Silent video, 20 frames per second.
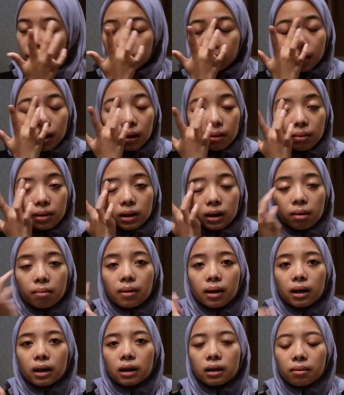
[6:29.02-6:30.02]
tapi nggak
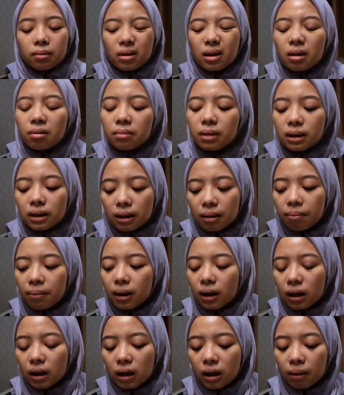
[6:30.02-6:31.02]
bisa banget nggak
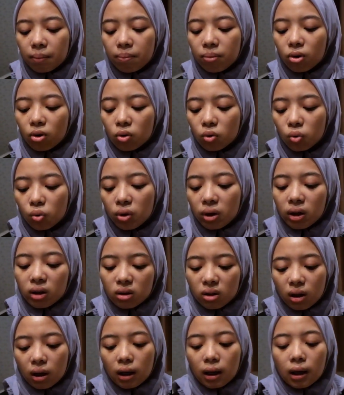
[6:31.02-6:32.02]
bisa pakai produk
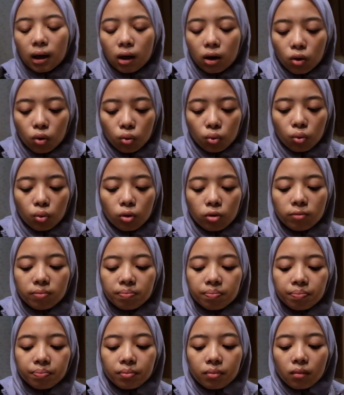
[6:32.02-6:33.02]
yang terlalu
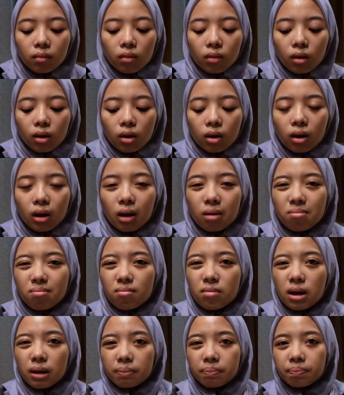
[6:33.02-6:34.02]

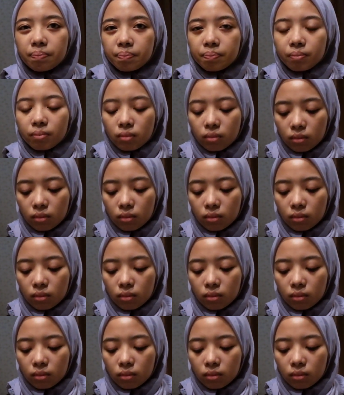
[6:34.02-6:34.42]
lembab